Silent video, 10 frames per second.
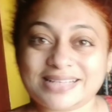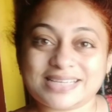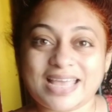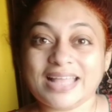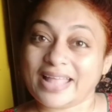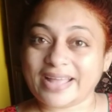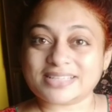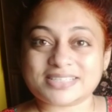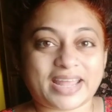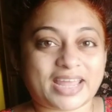আজকে
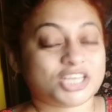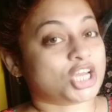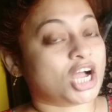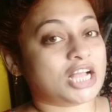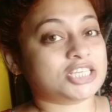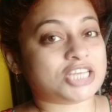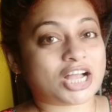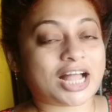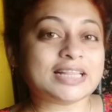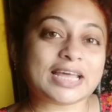নেক্সট ডে সকাল
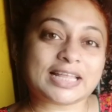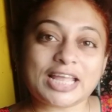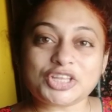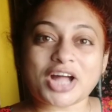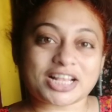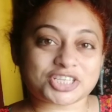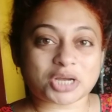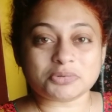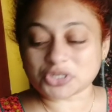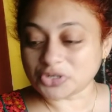সকাল দেখলেই তো
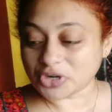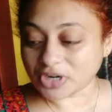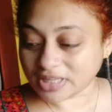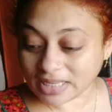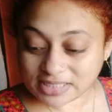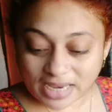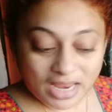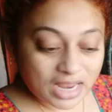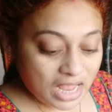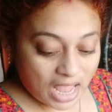কাজকর্ম শুরু করে দিয়েছি
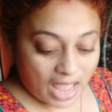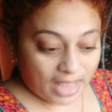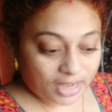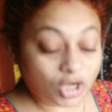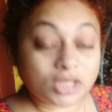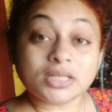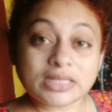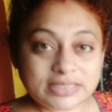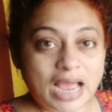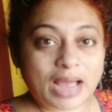এখন
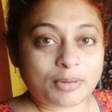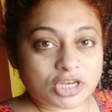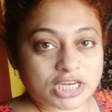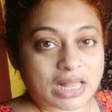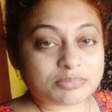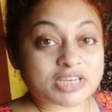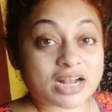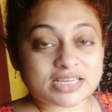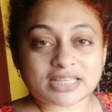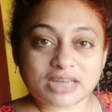চা বসালাম
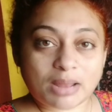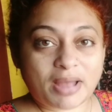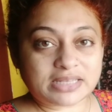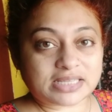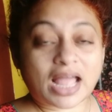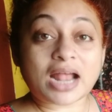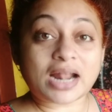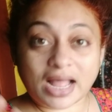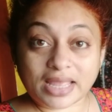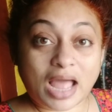সাড়ে সাতটা বাজে তার
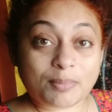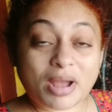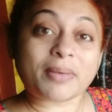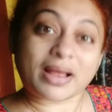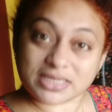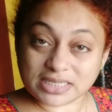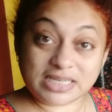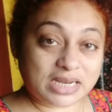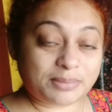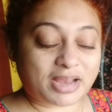আগে আমার বাসি
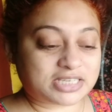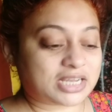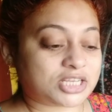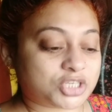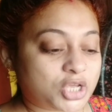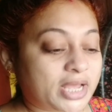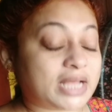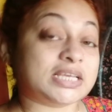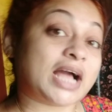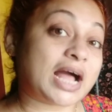নিজের বাসি কাজ হয়ে
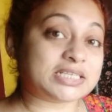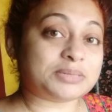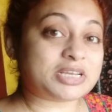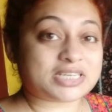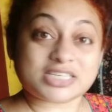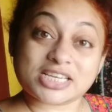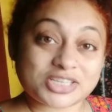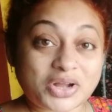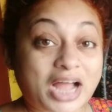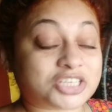গেছে কাজের মাসে
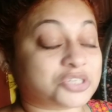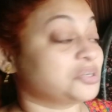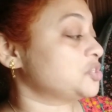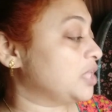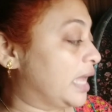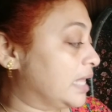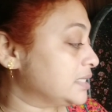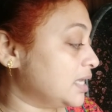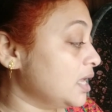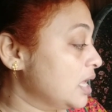এসেছিল কাজ করে চলে
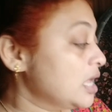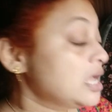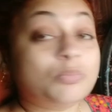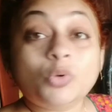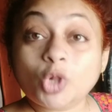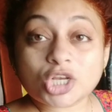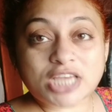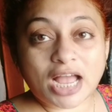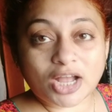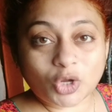গেছে মূলো
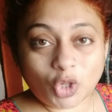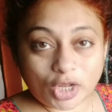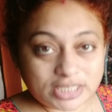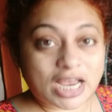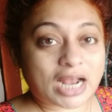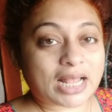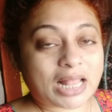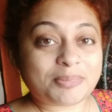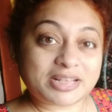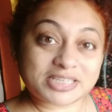শাকগুলোকে
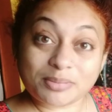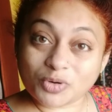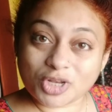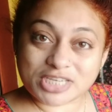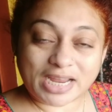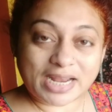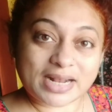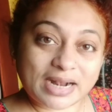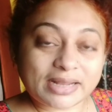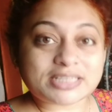ছাড়ালাম আজকে মূল শাকের
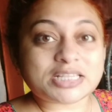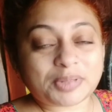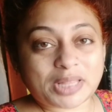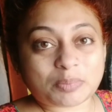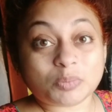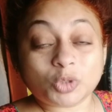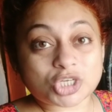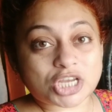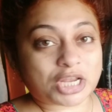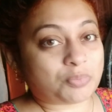একটা রেসিপি দেবো মূল
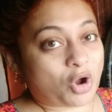শাকের